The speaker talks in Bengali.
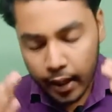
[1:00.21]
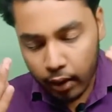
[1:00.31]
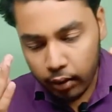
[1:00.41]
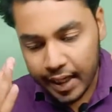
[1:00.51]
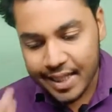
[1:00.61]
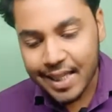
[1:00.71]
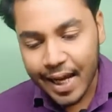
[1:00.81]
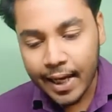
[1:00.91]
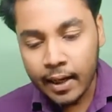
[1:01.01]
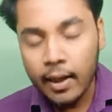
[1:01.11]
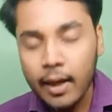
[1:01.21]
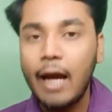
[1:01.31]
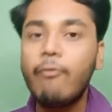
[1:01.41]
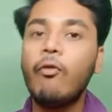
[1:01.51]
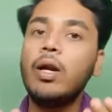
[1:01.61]
কারণ ডিজাইন
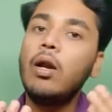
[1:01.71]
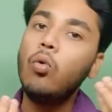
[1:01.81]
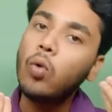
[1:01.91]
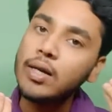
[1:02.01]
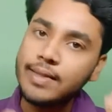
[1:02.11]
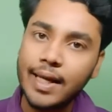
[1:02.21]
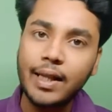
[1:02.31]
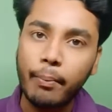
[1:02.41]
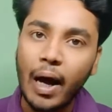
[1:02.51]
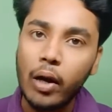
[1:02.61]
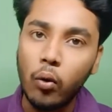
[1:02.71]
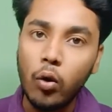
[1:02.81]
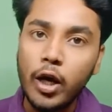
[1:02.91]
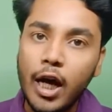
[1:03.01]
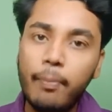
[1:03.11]
এই ফোনটা লুকওয়াইজ দেখতে ভালো
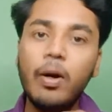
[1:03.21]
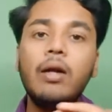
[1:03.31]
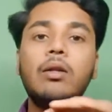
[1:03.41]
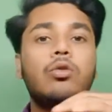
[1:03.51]
এবার